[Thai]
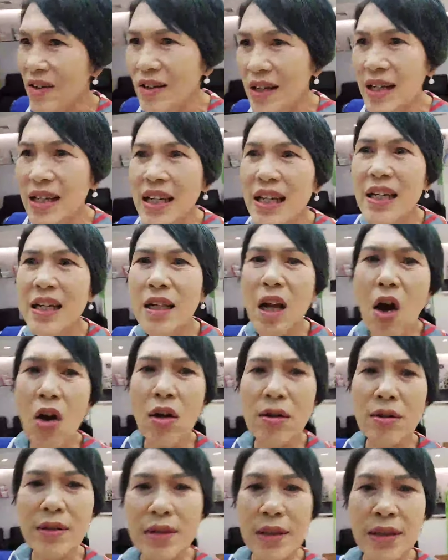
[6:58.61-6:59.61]
อันนี้น้อ
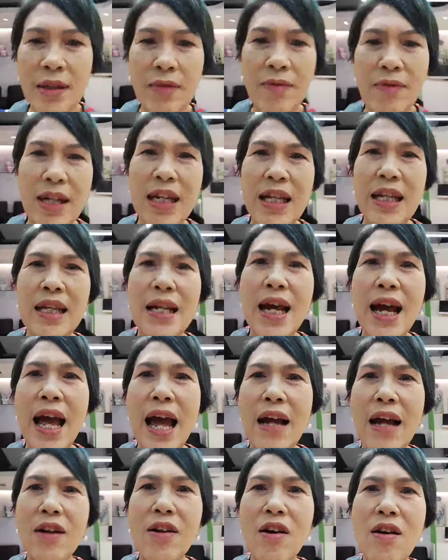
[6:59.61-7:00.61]
งวันนี้นะ
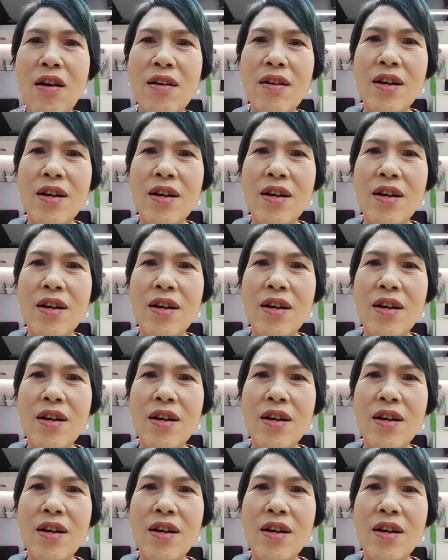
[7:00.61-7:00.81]
คะก็